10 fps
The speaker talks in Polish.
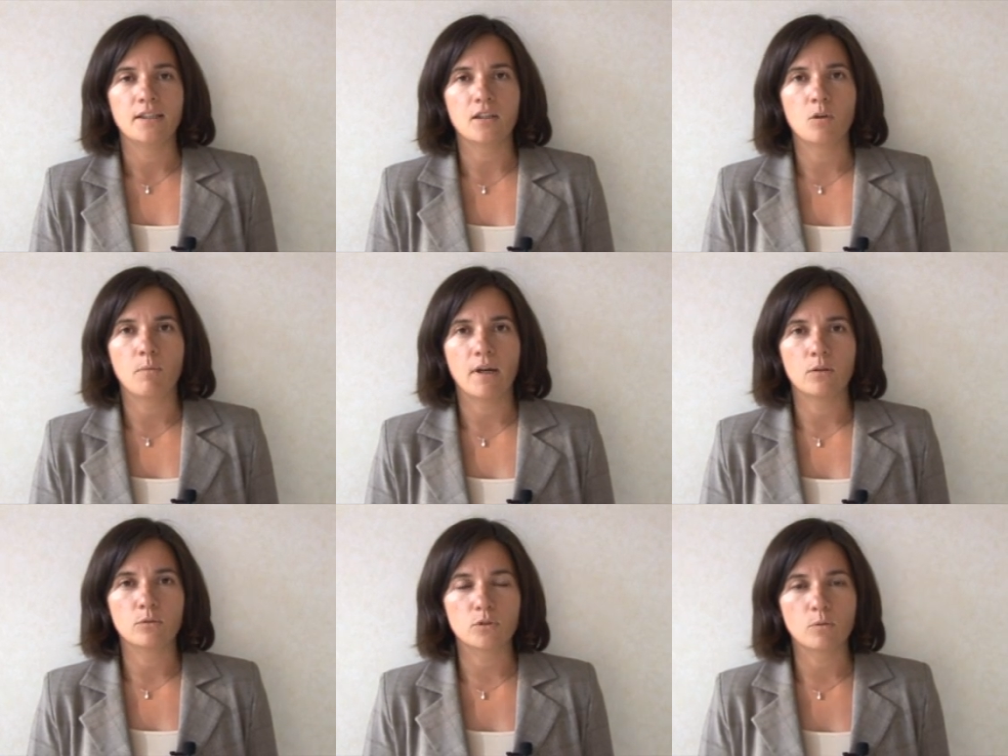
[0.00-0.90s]
jaką
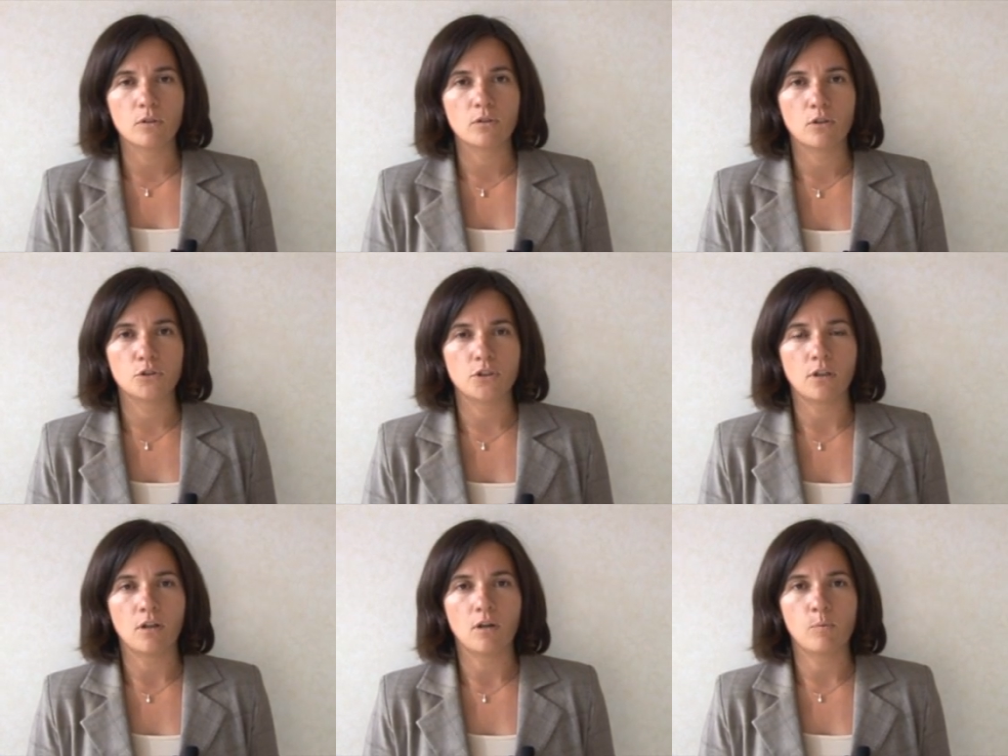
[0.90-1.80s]
mają skłonność
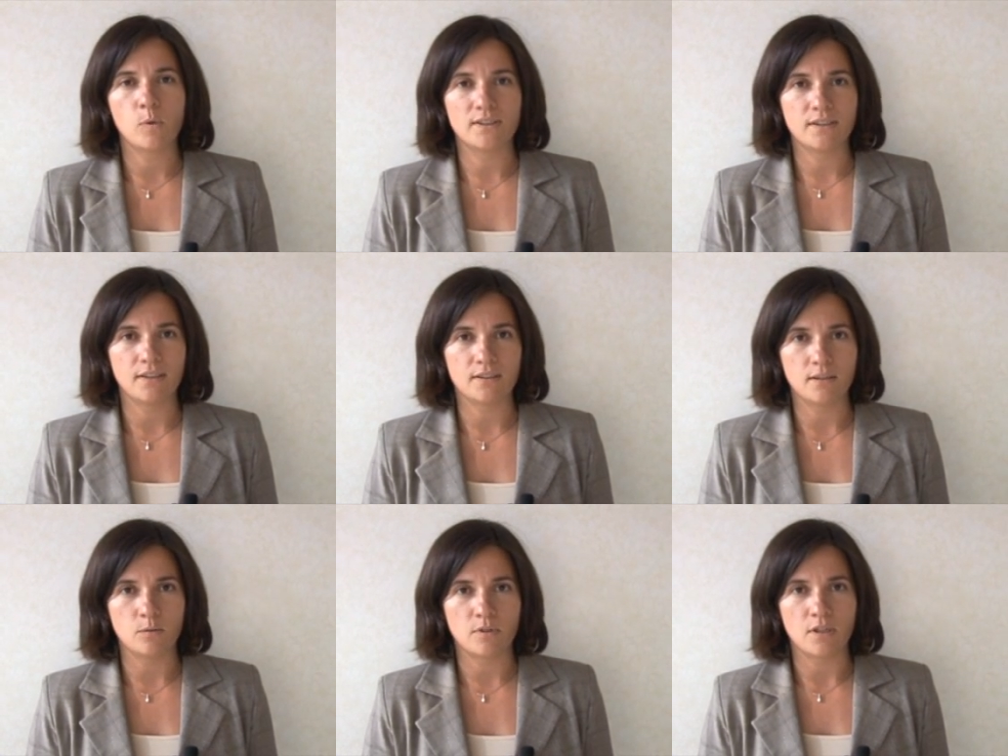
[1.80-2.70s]
do płacenia za
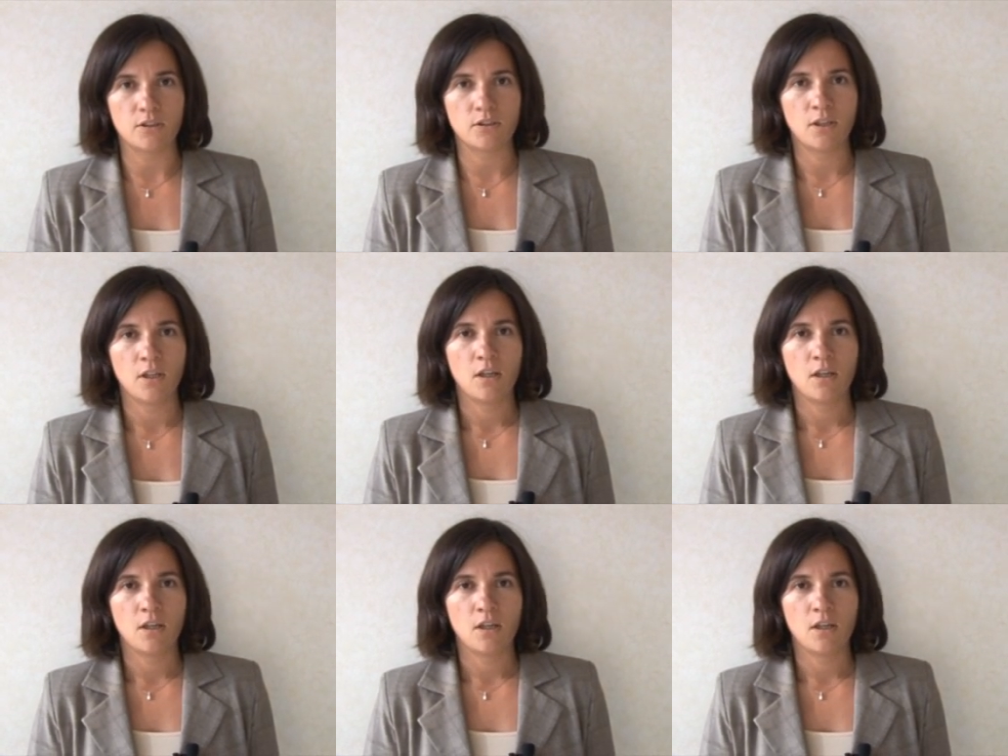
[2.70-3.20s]
tę treść.